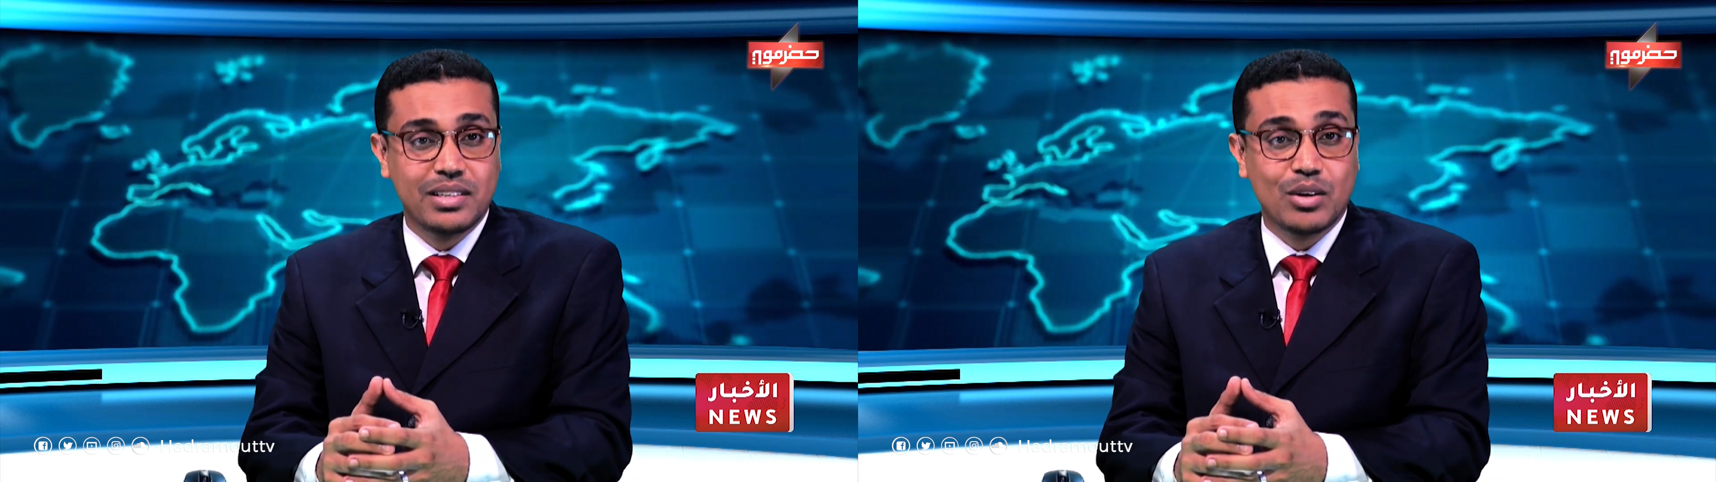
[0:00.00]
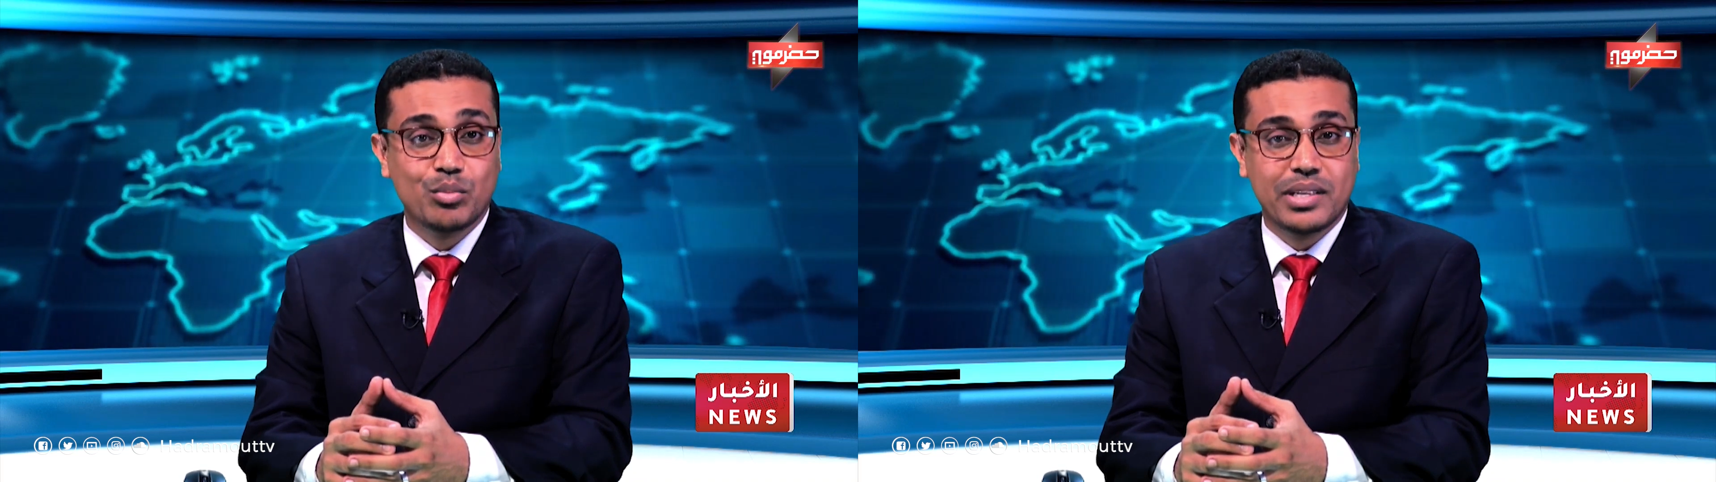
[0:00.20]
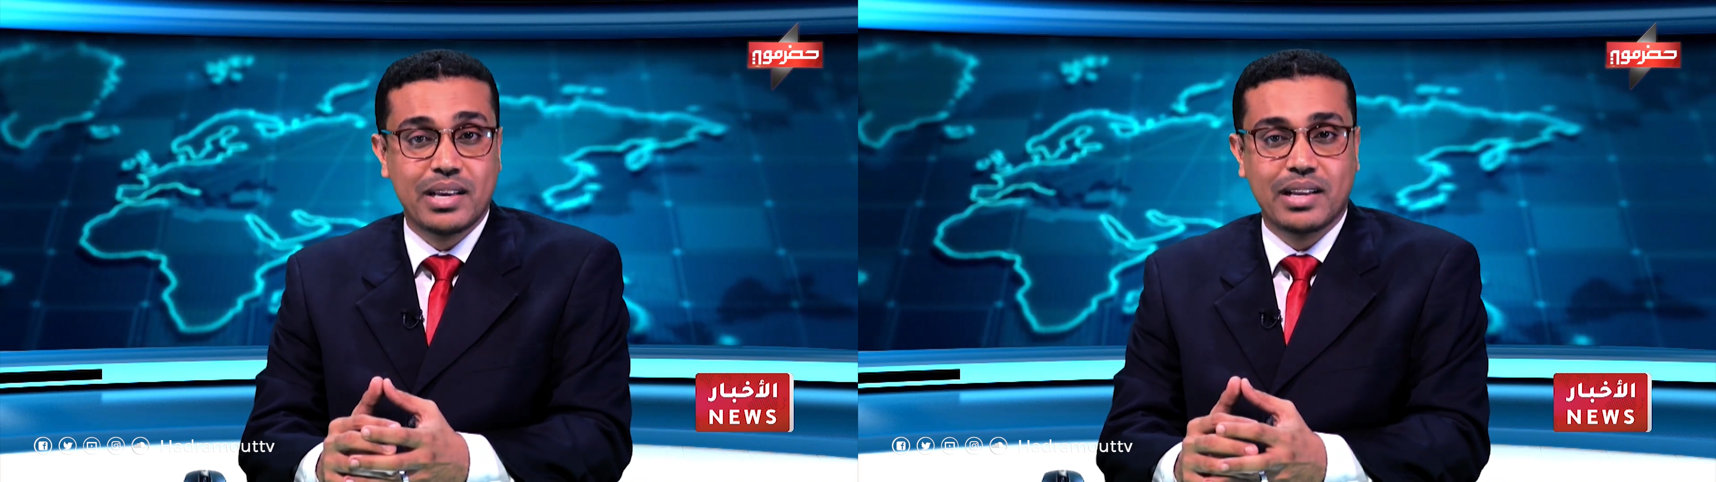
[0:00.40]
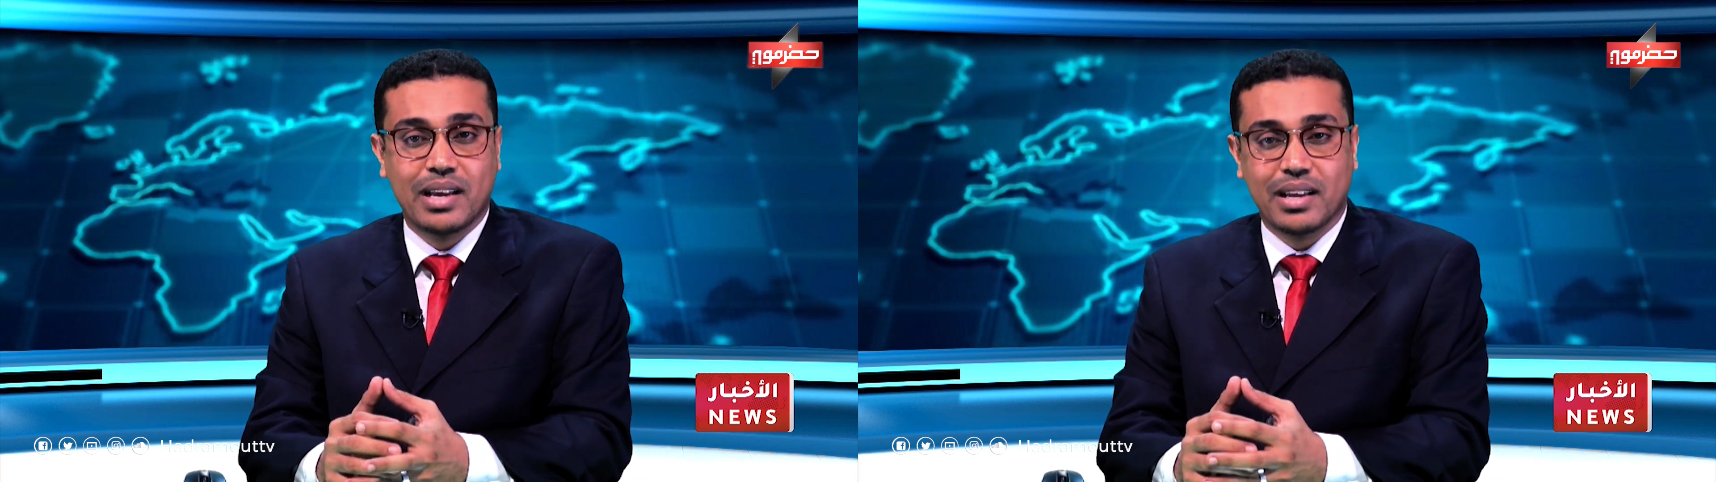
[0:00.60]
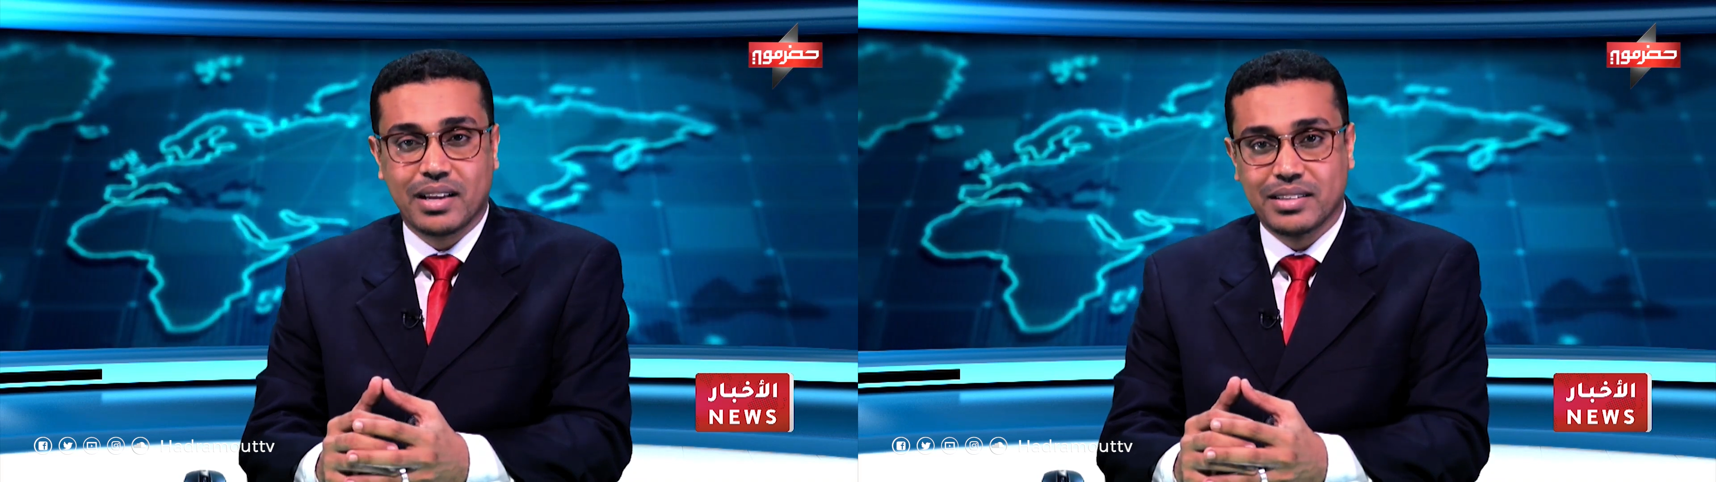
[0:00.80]
أو بناء
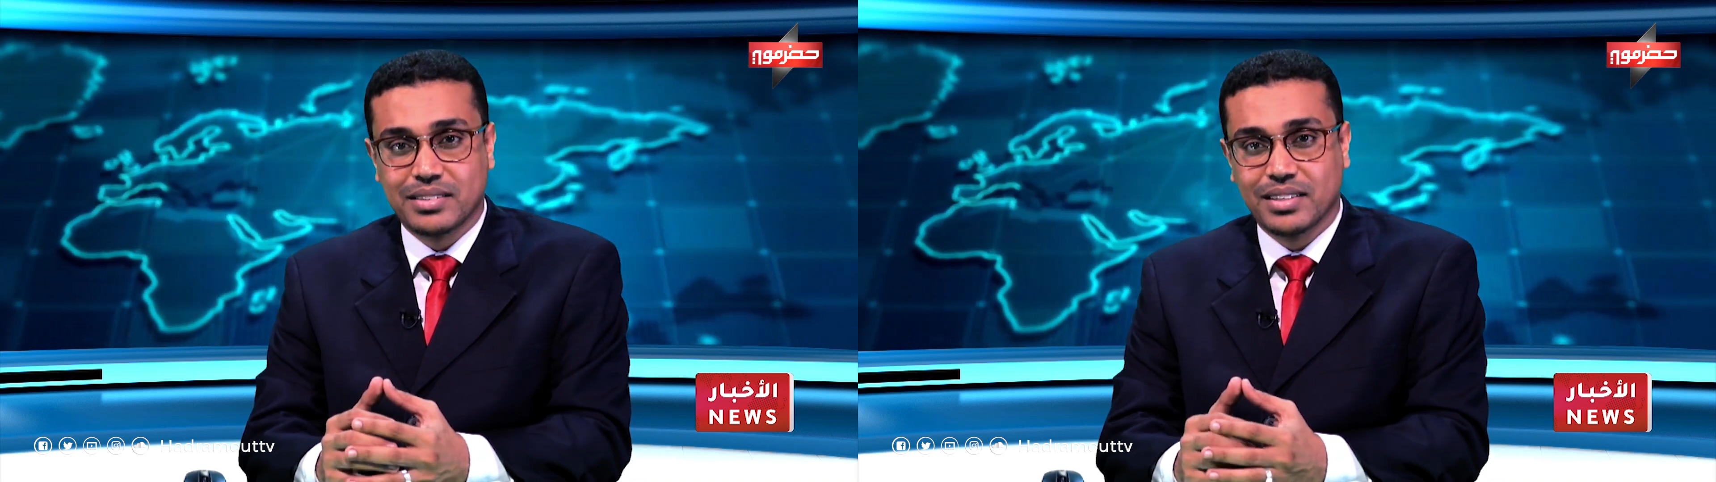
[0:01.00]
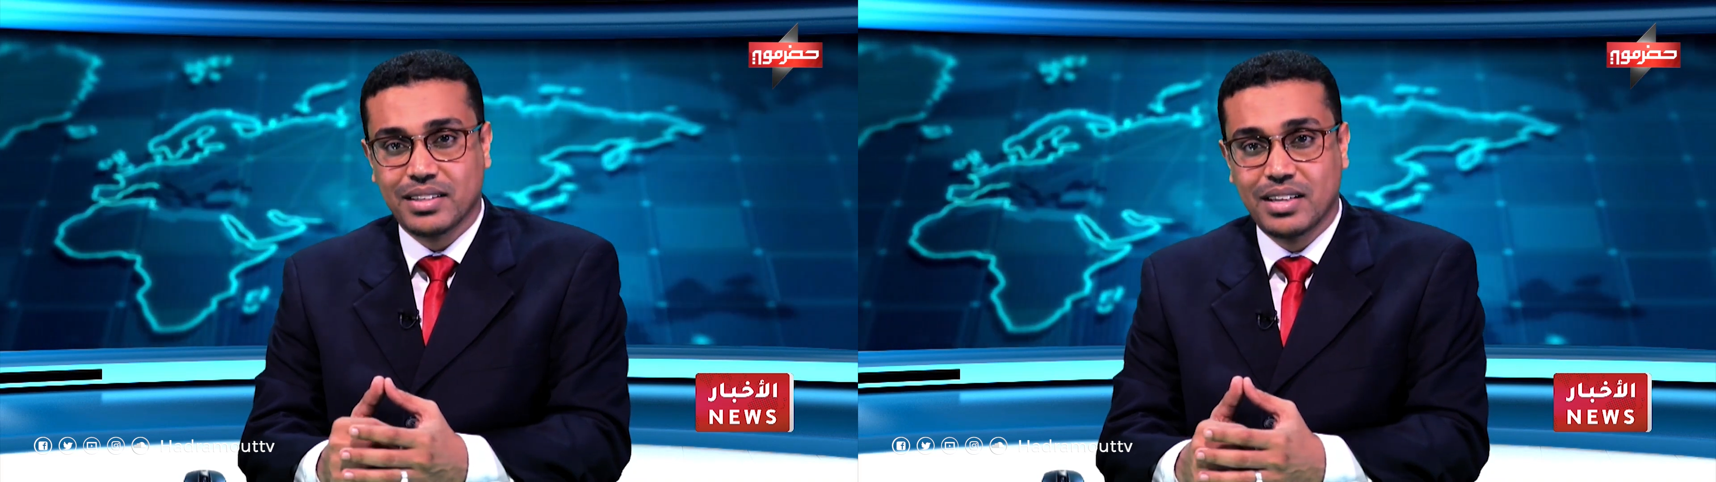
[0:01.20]
العلاقات